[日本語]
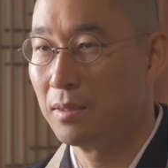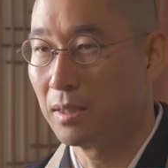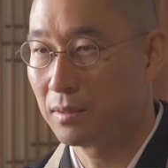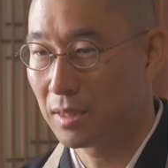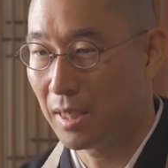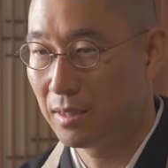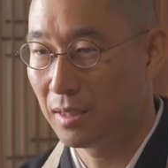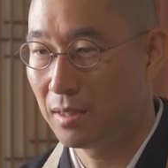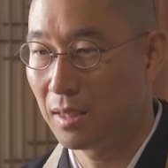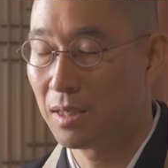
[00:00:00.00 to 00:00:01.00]
肉体
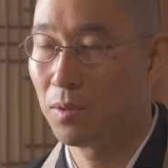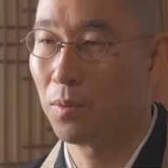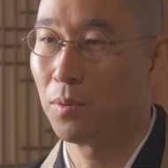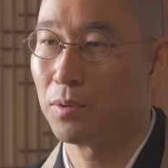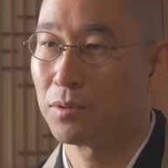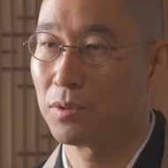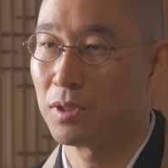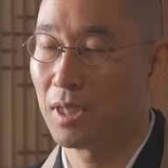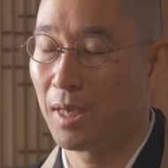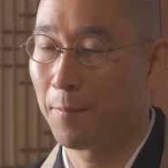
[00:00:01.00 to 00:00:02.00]
的な疲労そ
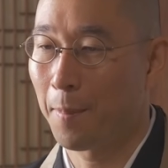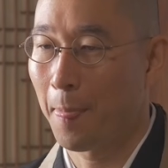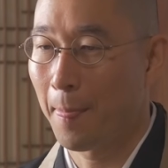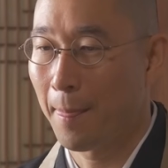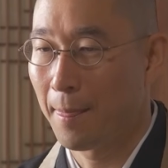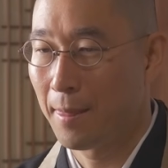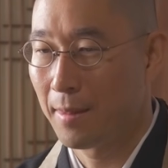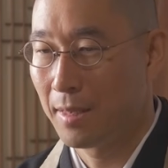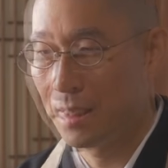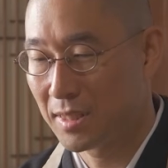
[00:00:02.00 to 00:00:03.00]
して
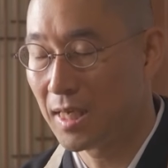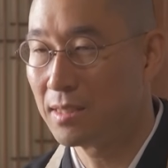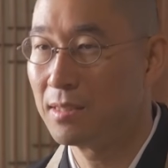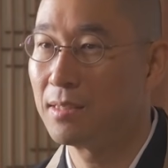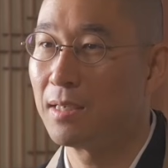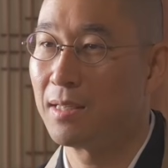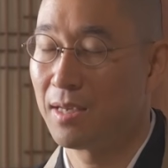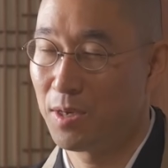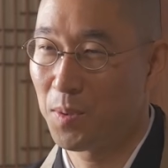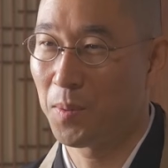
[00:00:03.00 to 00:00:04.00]
精神的な
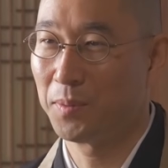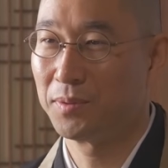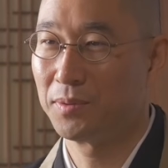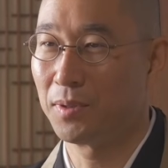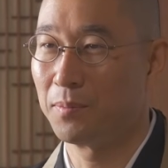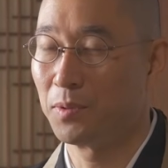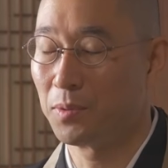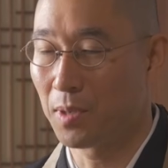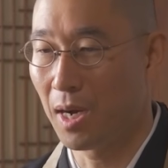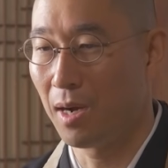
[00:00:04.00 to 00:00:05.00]
疲労というも
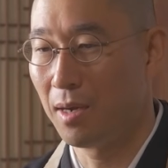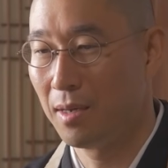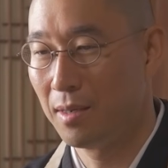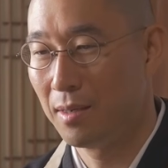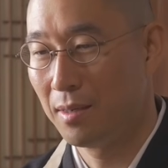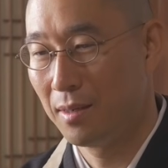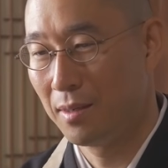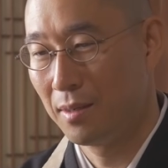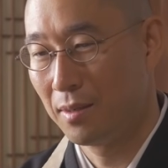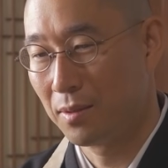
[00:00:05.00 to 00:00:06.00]
のが
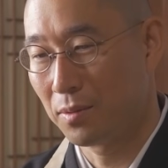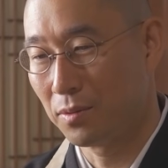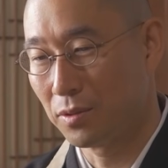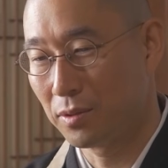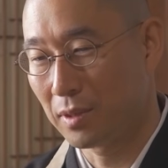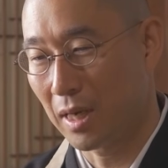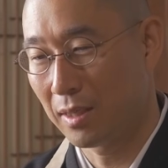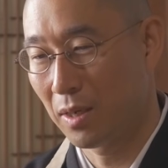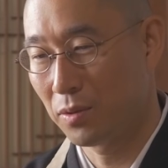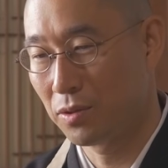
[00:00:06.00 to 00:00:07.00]
この
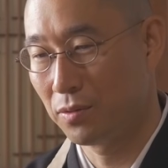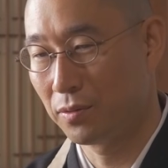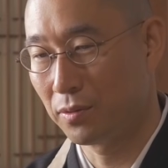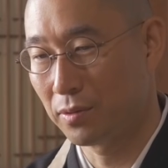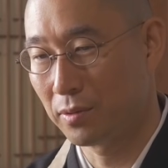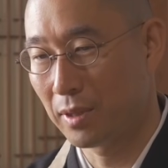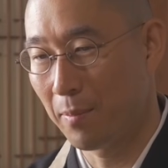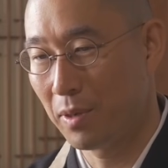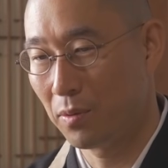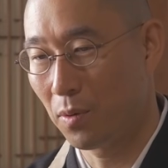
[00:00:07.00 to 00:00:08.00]
体を修復する
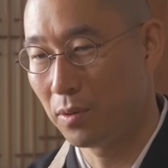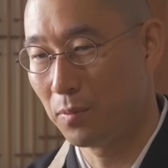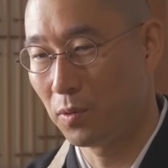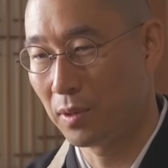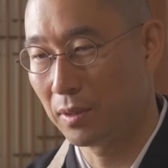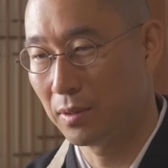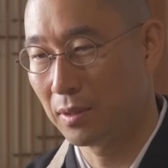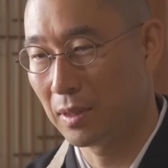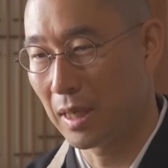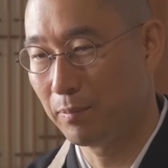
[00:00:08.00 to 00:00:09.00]
ためのホルモン
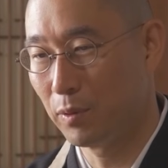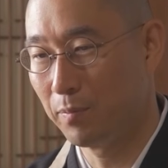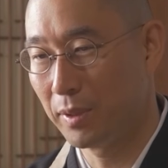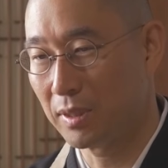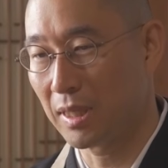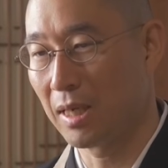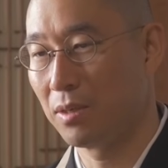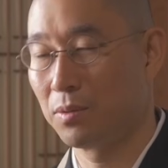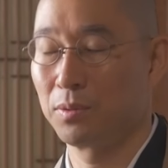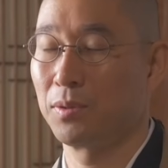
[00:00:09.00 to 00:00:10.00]
が分泌さ
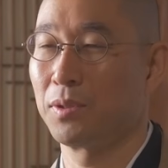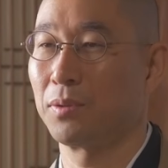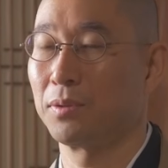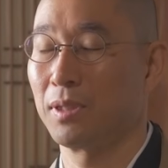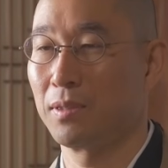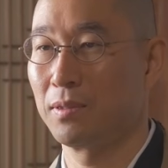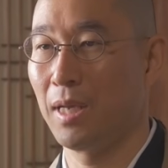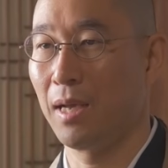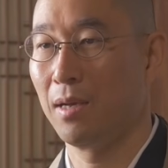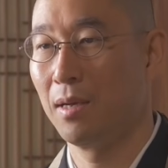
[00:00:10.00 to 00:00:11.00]
れることによってです
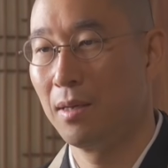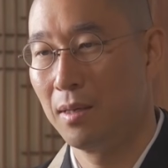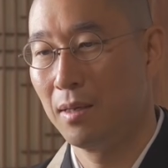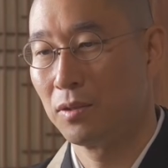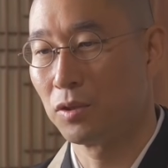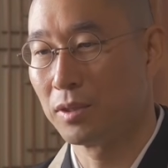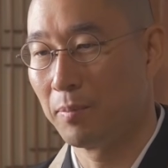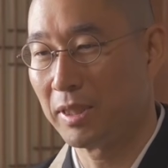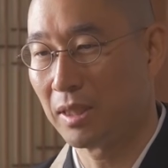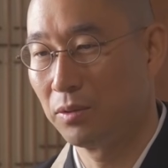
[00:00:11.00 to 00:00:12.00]
ねそし
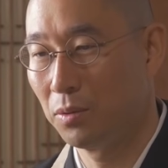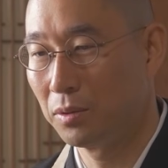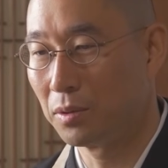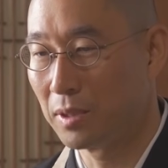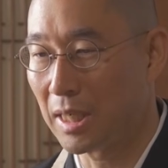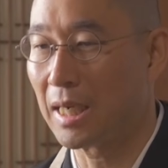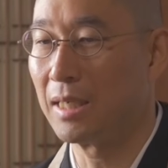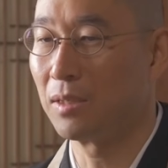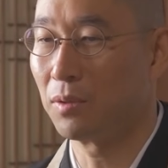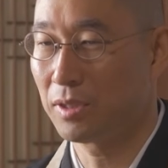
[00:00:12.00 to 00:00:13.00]
てまた脳の
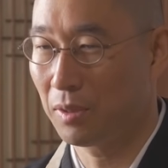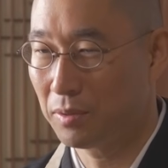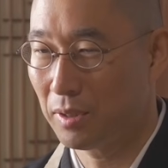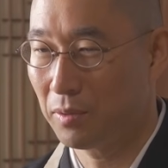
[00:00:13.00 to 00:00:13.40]
中にごちゃご